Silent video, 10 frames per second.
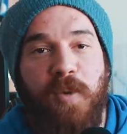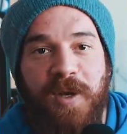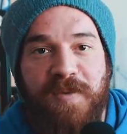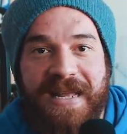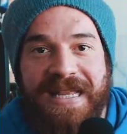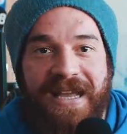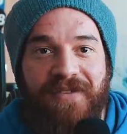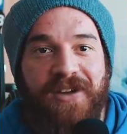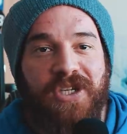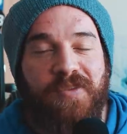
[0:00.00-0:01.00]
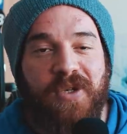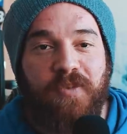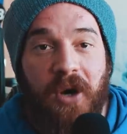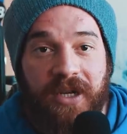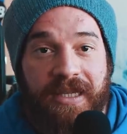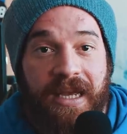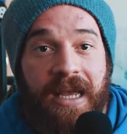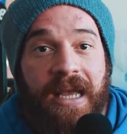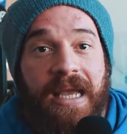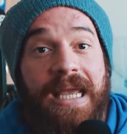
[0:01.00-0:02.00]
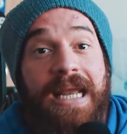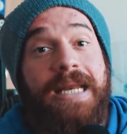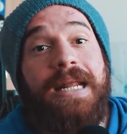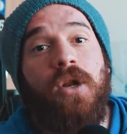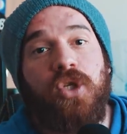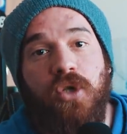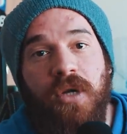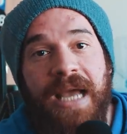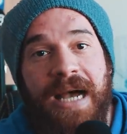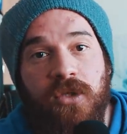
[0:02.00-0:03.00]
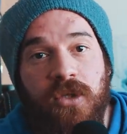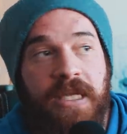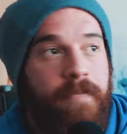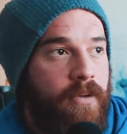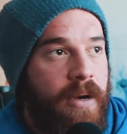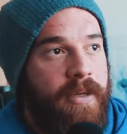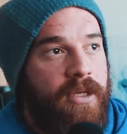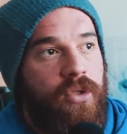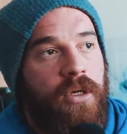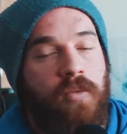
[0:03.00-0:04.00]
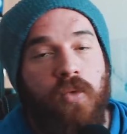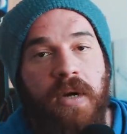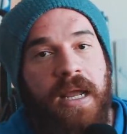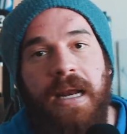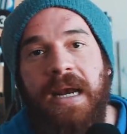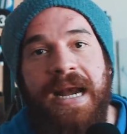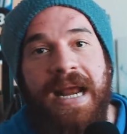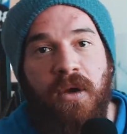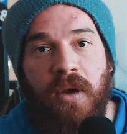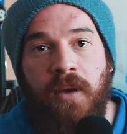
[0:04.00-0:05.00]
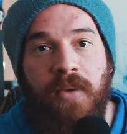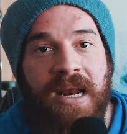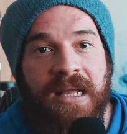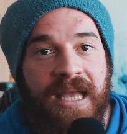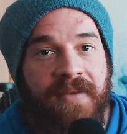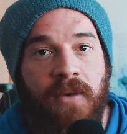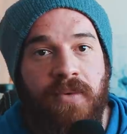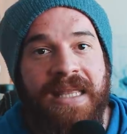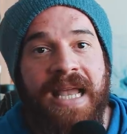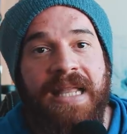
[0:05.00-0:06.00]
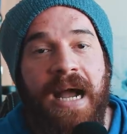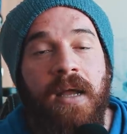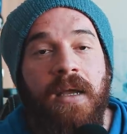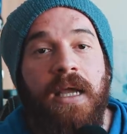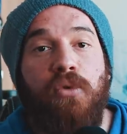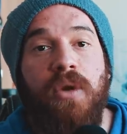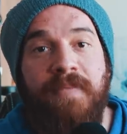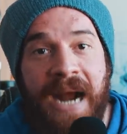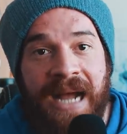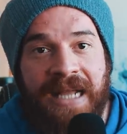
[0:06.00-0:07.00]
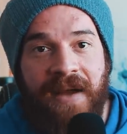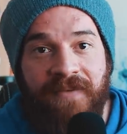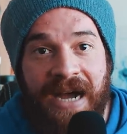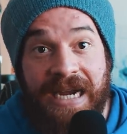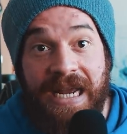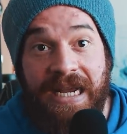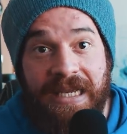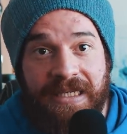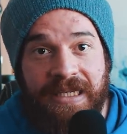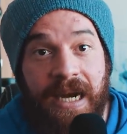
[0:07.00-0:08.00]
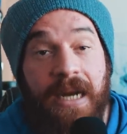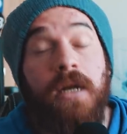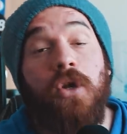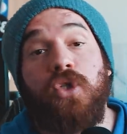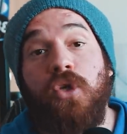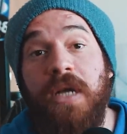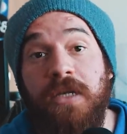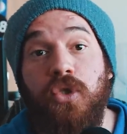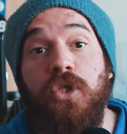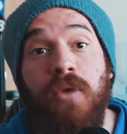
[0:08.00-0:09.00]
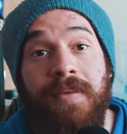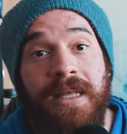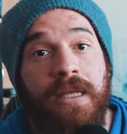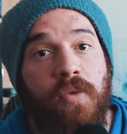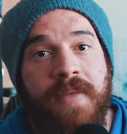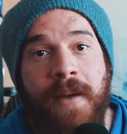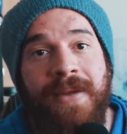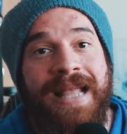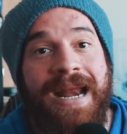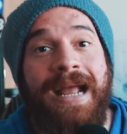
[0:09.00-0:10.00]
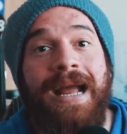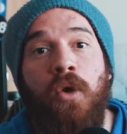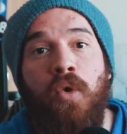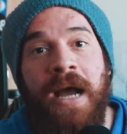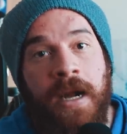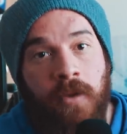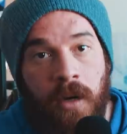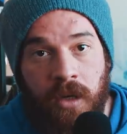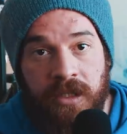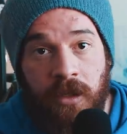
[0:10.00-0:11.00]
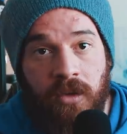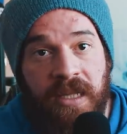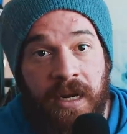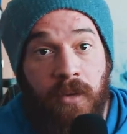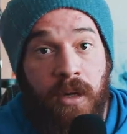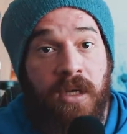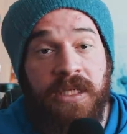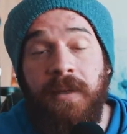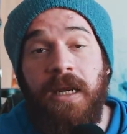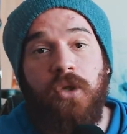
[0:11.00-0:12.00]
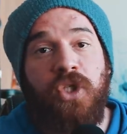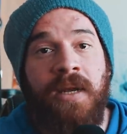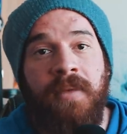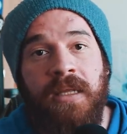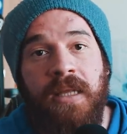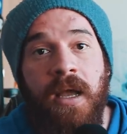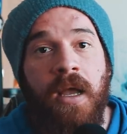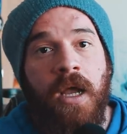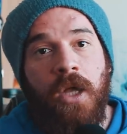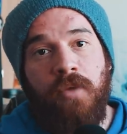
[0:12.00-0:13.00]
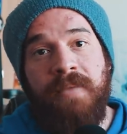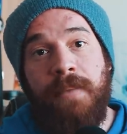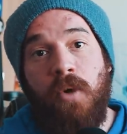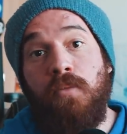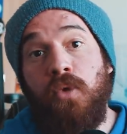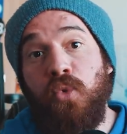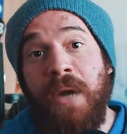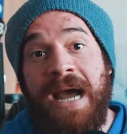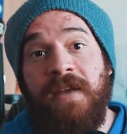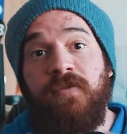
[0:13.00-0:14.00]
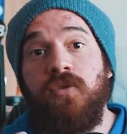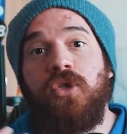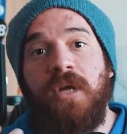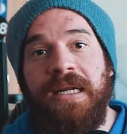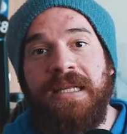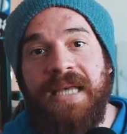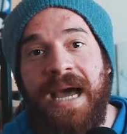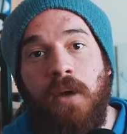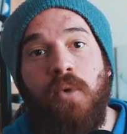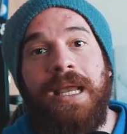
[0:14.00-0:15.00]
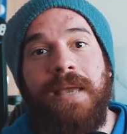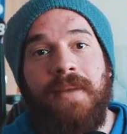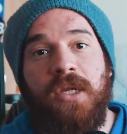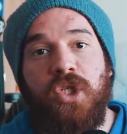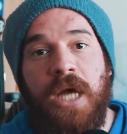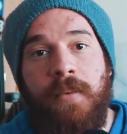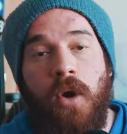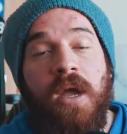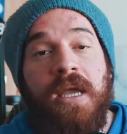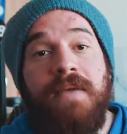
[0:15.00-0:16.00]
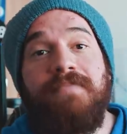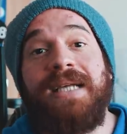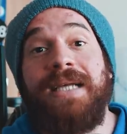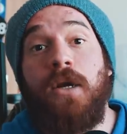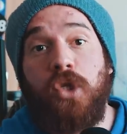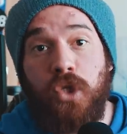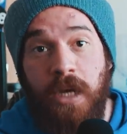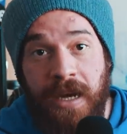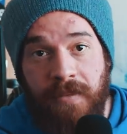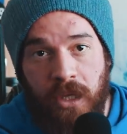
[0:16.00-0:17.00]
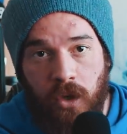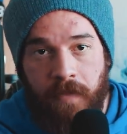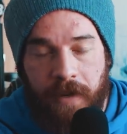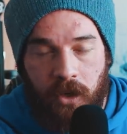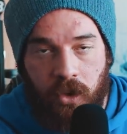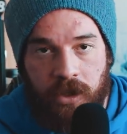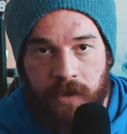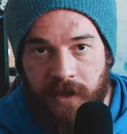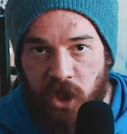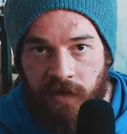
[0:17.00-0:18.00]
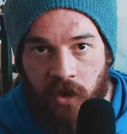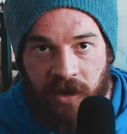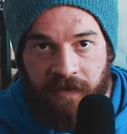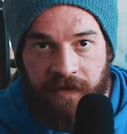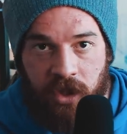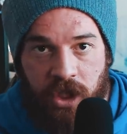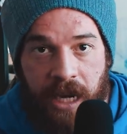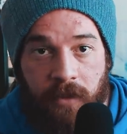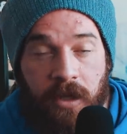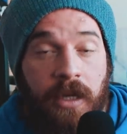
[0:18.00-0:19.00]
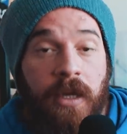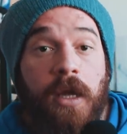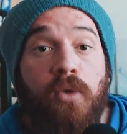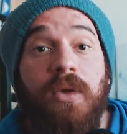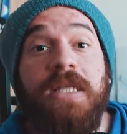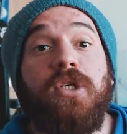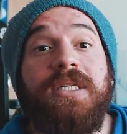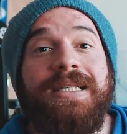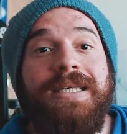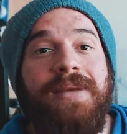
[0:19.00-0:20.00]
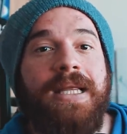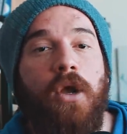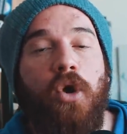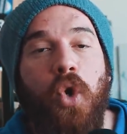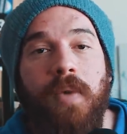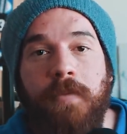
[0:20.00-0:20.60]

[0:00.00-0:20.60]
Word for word: bodybuilding, facciamo sport e nel nostro caso, se per una persona comune la regola è quella di avere una dieta equilibrata, varia e sana, nel nostro caso sicuramente dobbiamo andare a calcolare qualcosa, a contare qualcosa, perché logicamente dobbiamo modulare e funzionalizzare quel che mangiamo in base al nostro allenamento e il percorso specifico che facciamo. Quindi sostanzialmente come